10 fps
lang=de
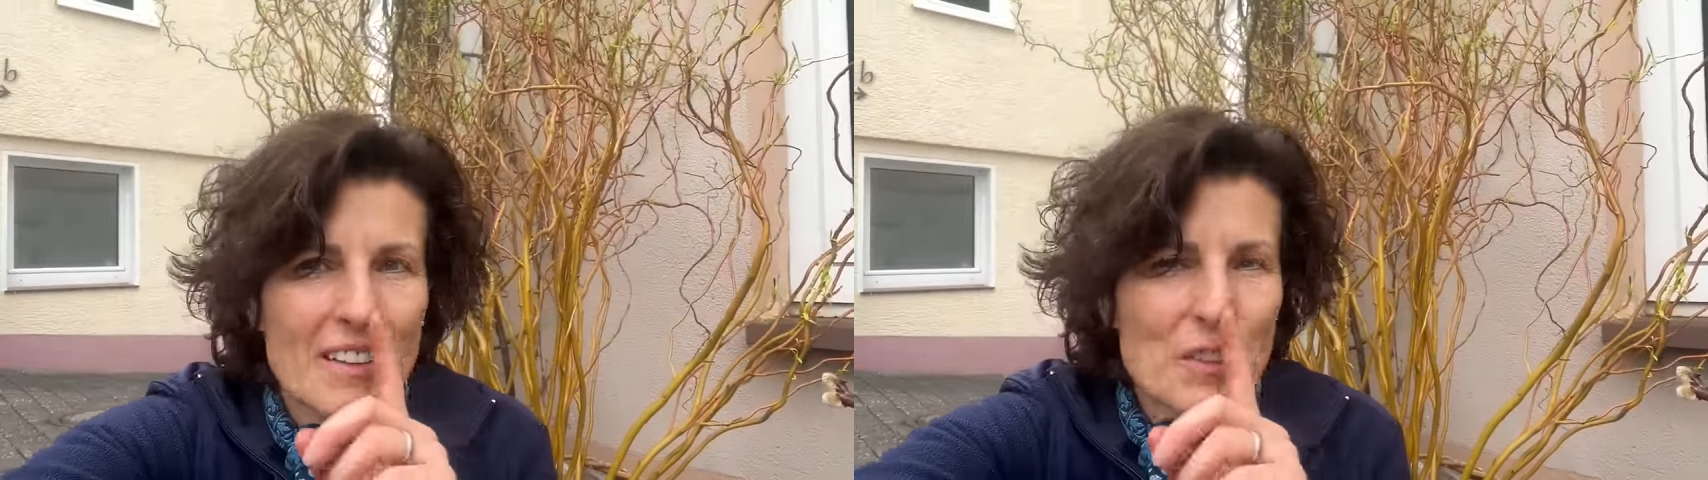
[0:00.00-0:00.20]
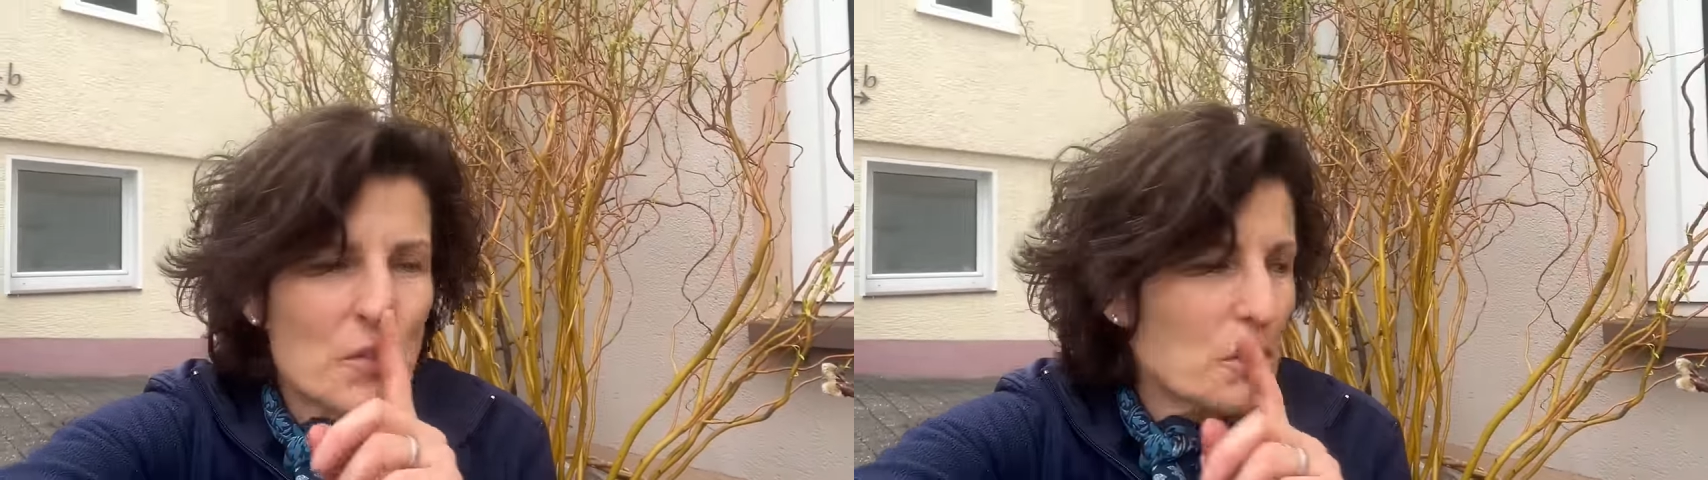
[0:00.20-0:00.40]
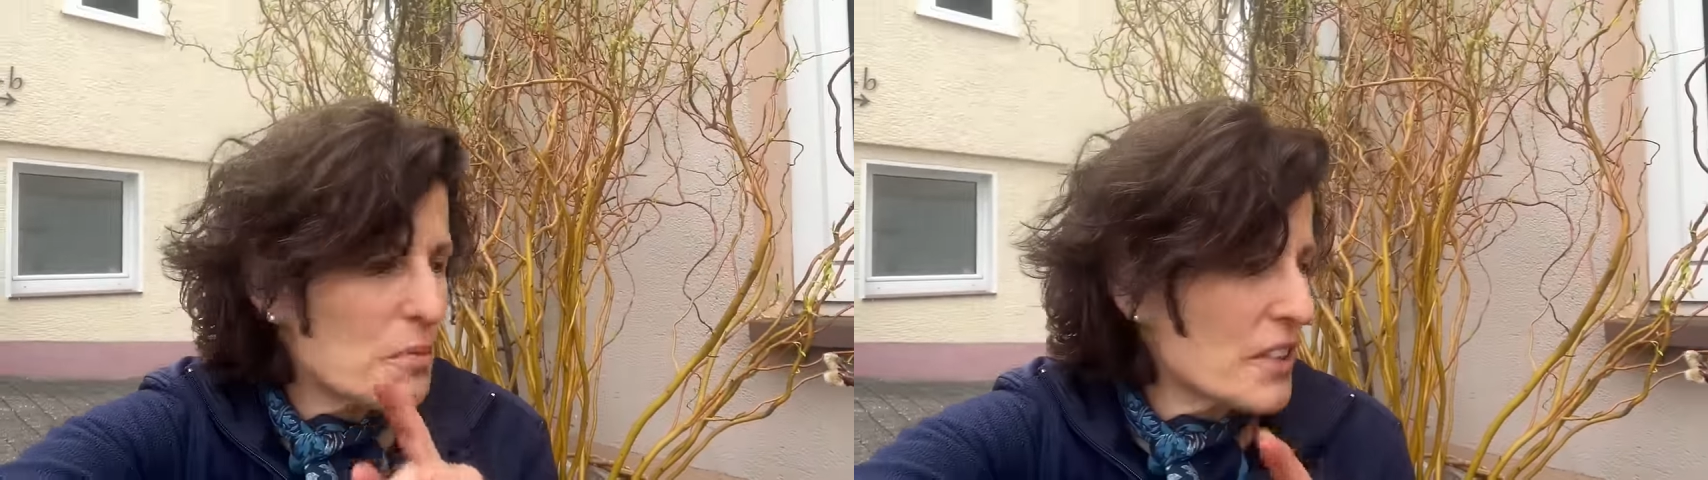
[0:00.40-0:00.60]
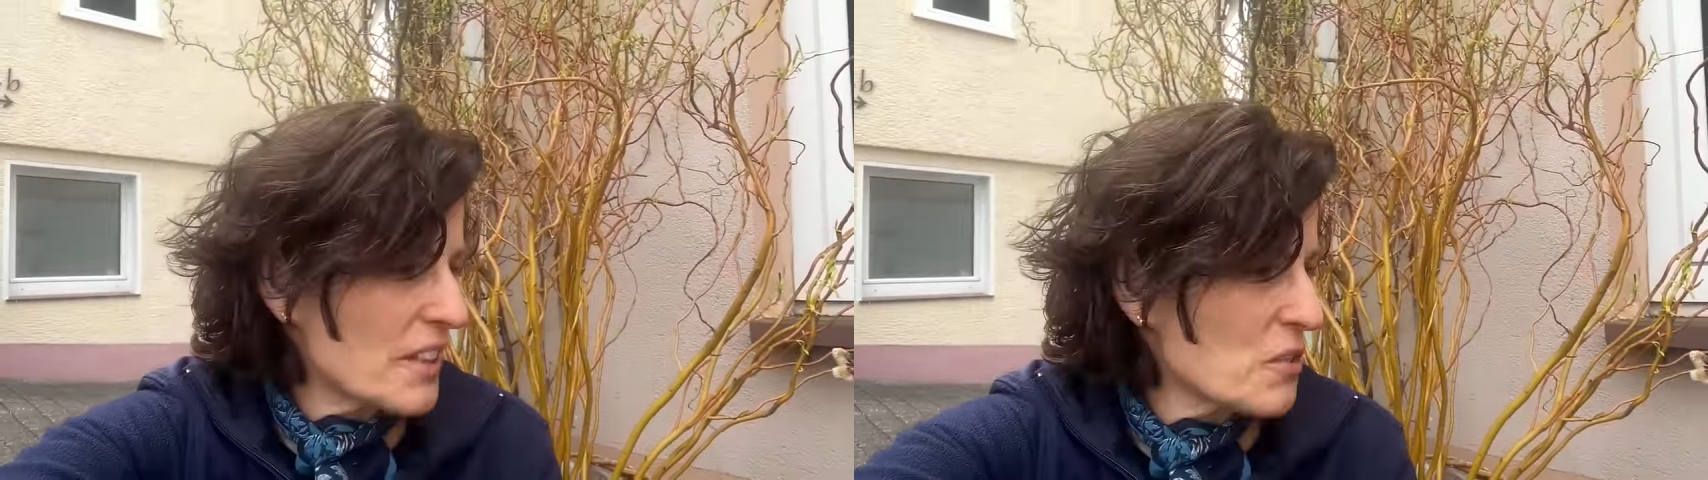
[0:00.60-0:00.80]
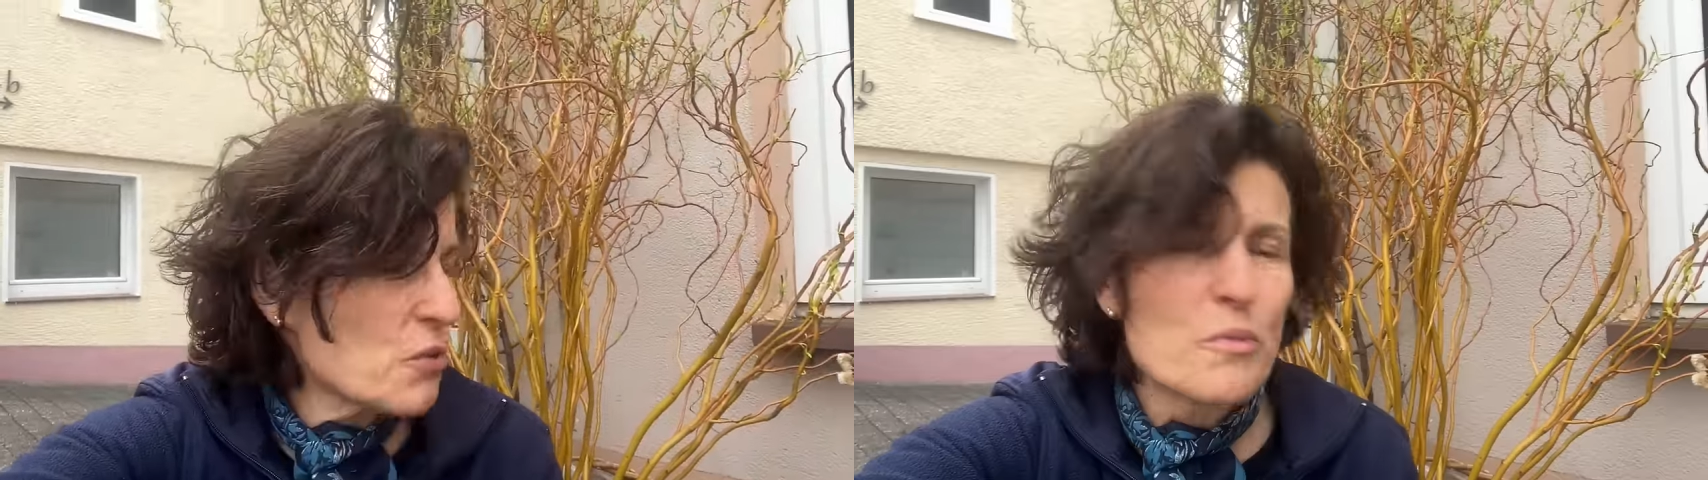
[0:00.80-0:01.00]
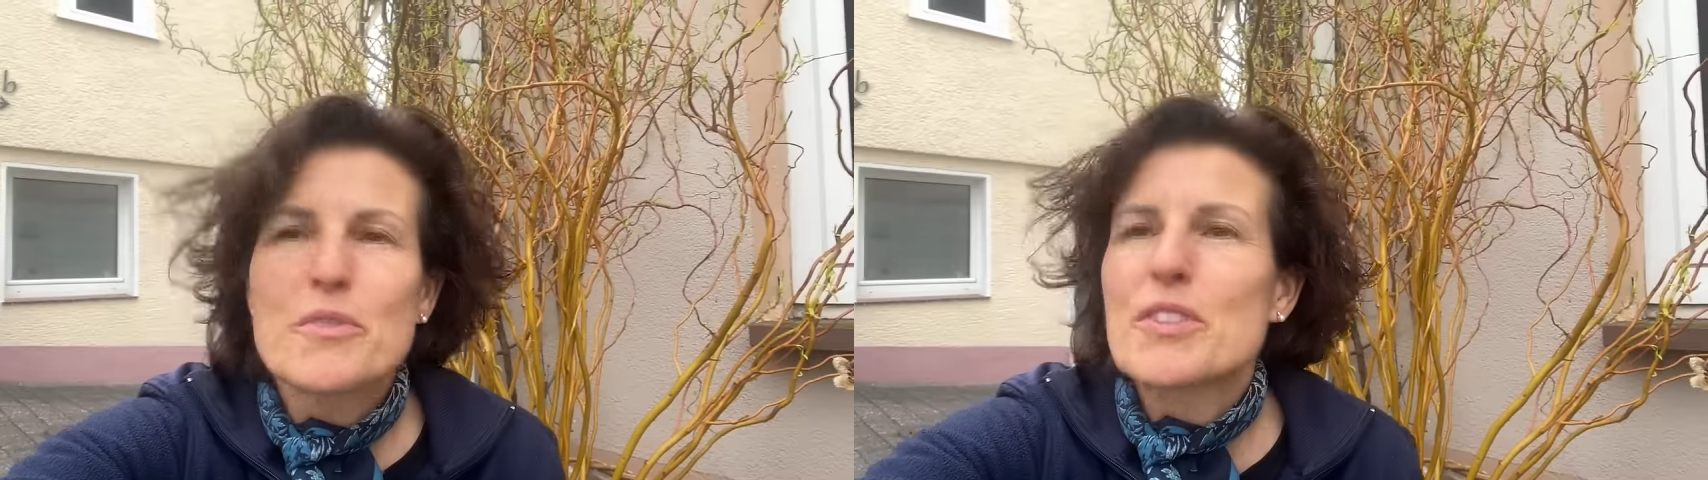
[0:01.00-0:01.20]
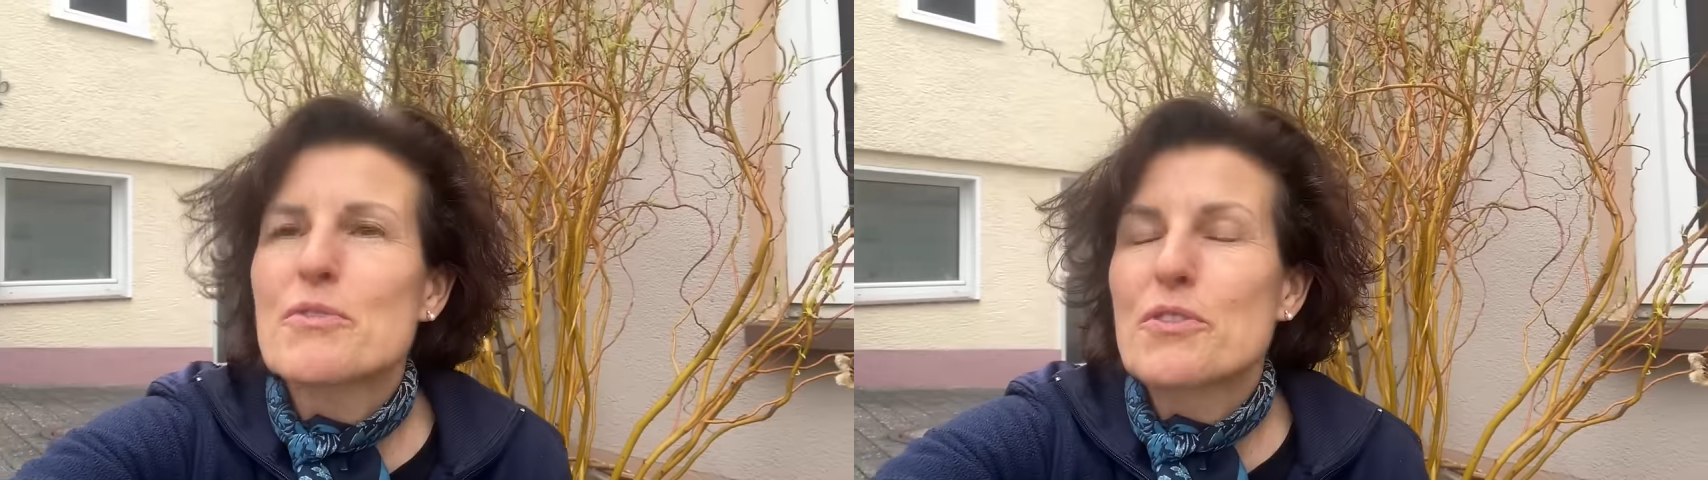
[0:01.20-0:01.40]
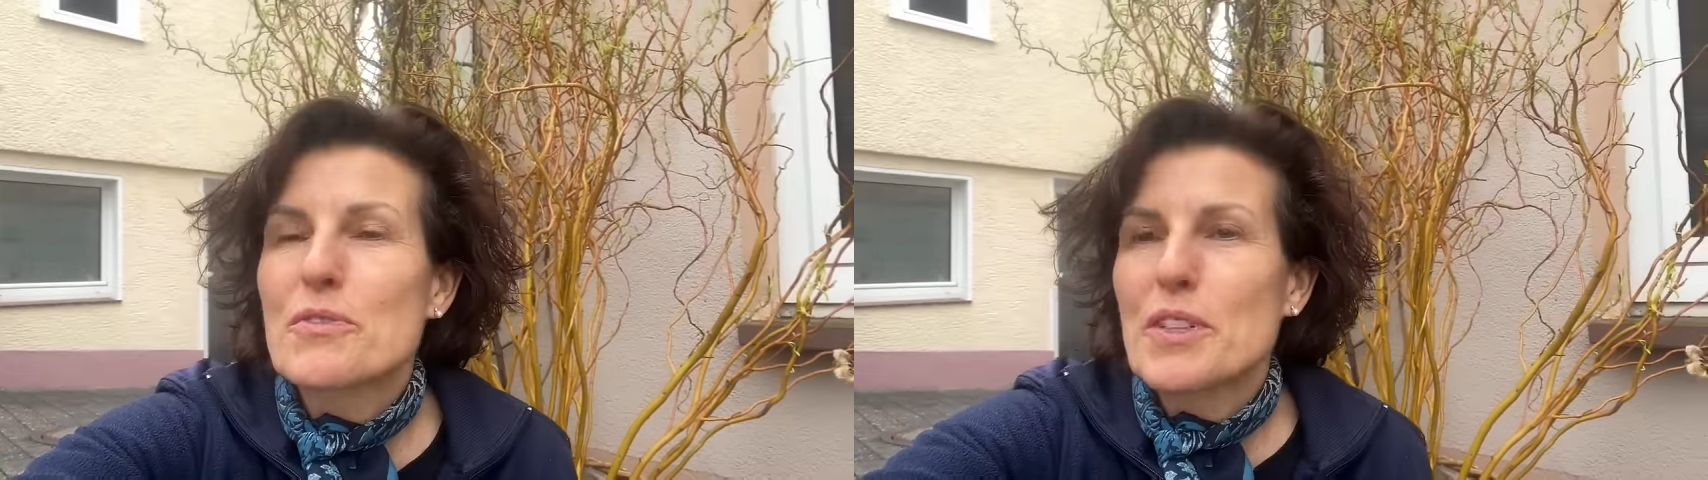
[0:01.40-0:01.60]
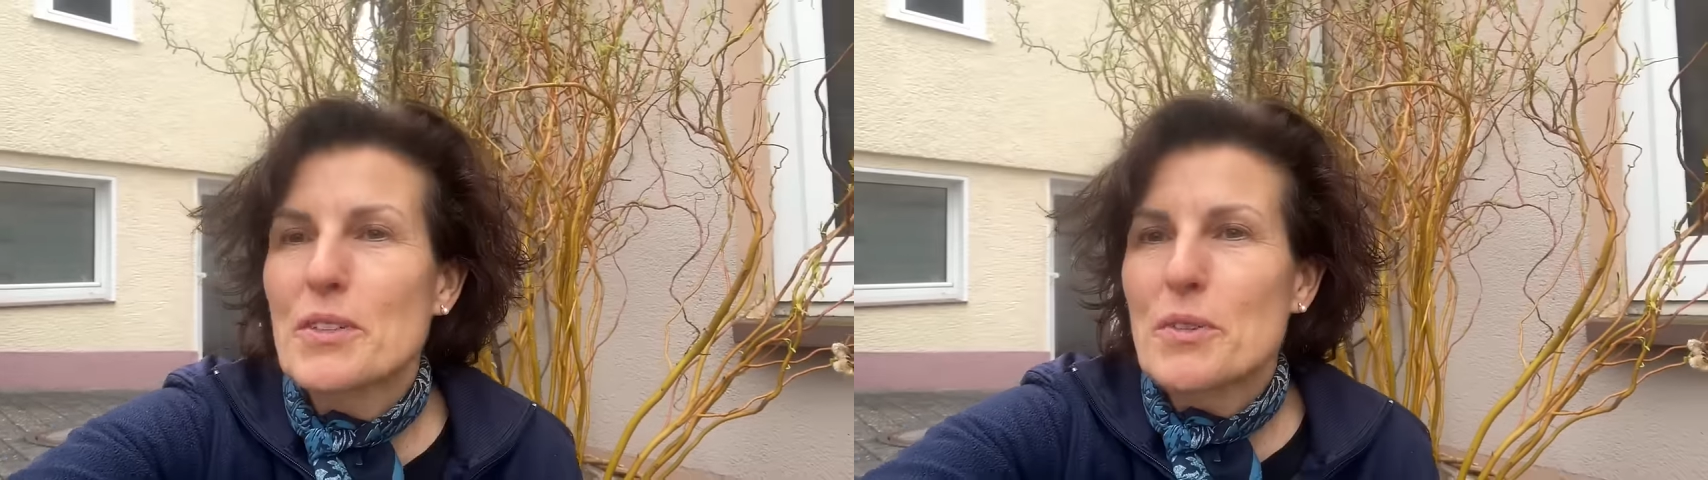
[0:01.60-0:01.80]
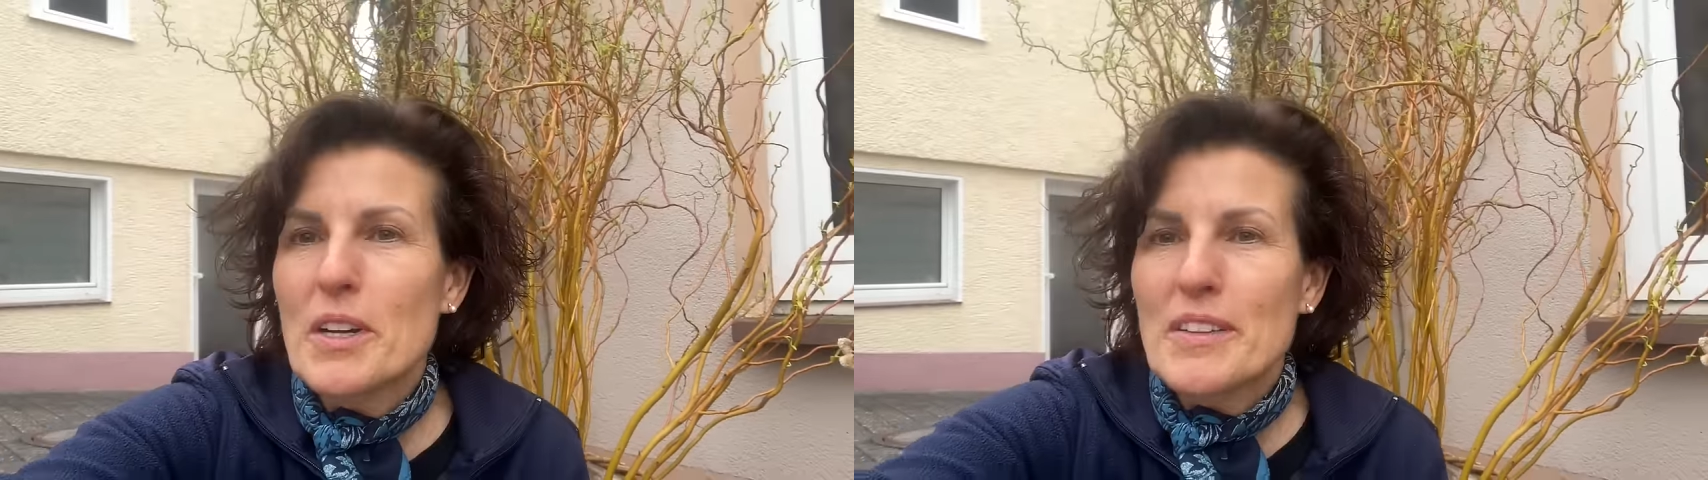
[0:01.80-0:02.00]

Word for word: ich wollte mich eigentlich noch umziehen fürs Video.